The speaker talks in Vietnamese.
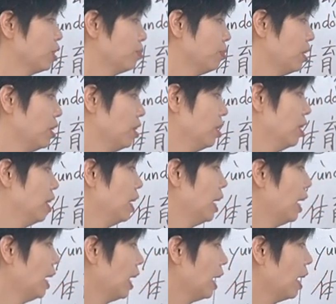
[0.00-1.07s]
shima,
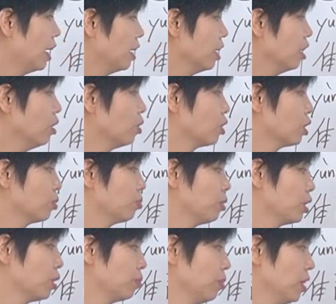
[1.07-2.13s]
hai you shima
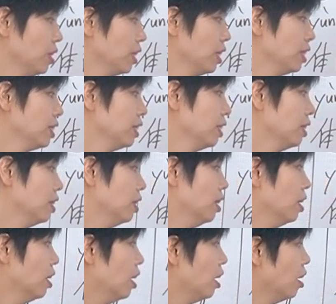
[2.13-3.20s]
shima nghĩa là gì nhỉ?
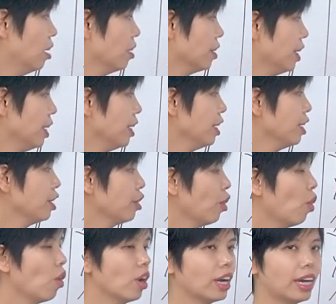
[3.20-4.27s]
Ở đây
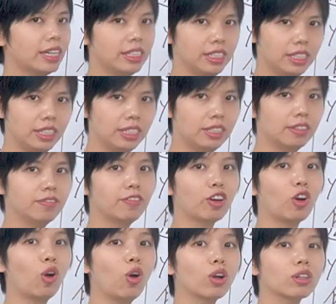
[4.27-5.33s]
có cái gì và
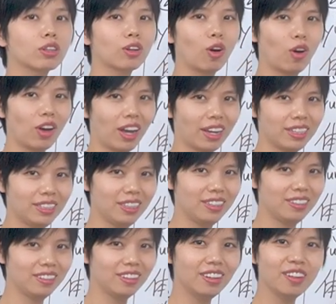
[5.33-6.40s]
còn có cái gì
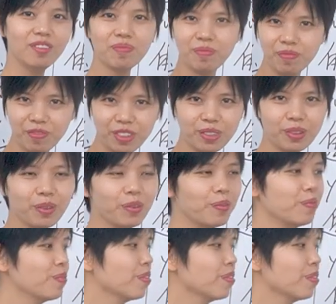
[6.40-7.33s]
nữa. Ví dụ,